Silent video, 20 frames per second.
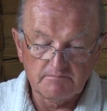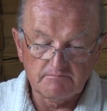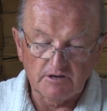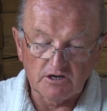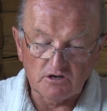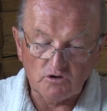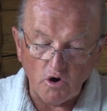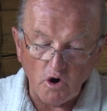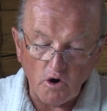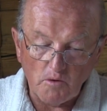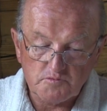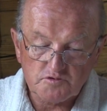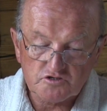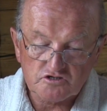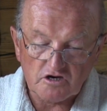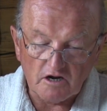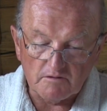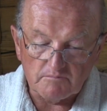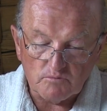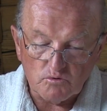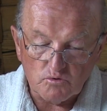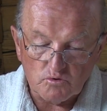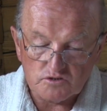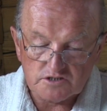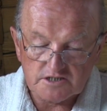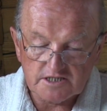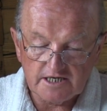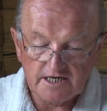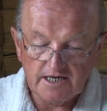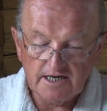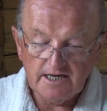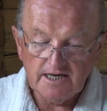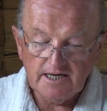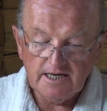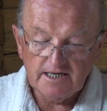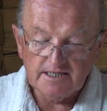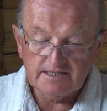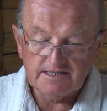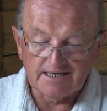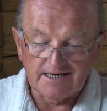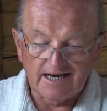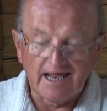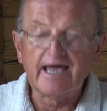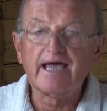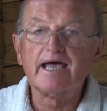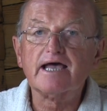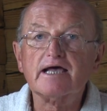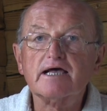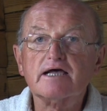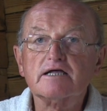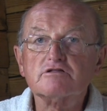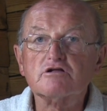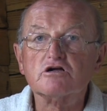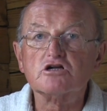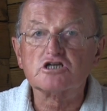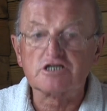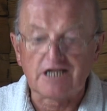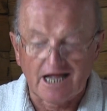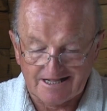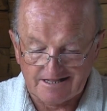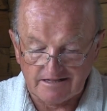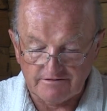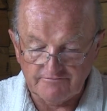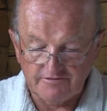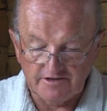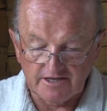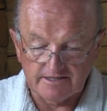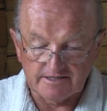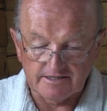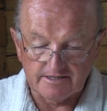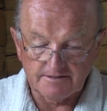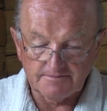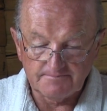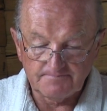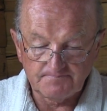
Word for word: Begrobst, da muss ich die Leich durch Stadel führen.